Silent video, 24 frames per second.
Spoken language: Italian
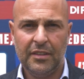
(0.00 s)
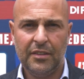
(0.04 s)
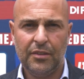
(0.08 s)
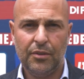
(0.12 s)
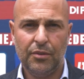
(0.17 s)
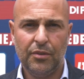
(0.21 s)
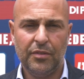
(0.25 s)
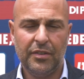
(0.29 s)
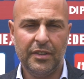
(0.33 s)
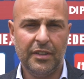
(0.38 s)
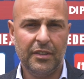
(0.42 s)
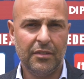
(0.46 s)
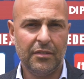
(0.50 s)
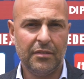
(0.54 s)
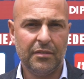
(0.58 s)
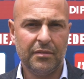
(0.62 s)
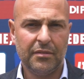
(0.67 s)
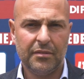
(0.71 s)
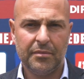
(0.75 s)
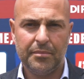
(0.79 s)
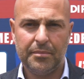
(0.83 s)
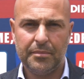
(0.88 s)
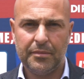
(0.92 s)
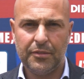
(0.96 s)

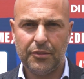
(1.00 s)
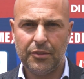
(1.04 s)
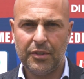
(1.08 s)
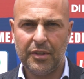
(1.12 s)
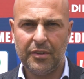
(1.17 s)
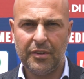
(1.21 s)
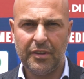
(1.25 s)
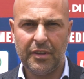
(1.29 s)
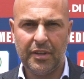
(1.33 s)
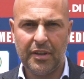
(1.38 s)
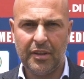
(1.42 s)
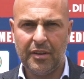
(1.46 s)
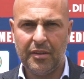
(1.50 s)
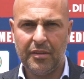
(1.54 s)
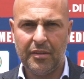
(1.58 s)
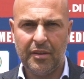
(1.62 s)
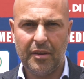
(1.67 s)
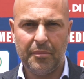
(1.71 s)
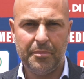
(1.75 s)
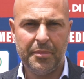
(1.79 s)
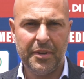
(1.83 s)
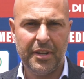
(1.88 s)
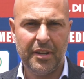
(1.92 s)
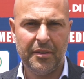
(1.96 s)
dove era
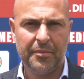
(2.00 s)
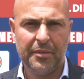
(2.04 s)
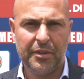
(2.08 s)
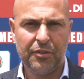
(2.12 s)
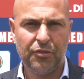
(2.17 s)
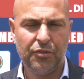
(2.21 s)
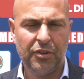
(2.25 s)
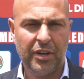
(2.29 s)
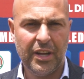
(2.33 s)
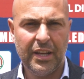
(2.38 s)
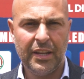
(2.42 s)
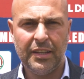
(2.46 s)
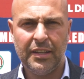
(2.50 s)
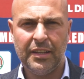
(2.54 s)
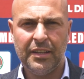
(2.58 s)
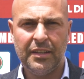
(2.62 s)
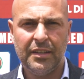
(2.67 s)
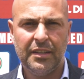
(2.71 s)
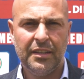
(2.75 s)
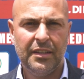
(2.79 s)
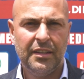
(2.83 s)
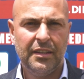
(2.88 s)
appena maggiorenne,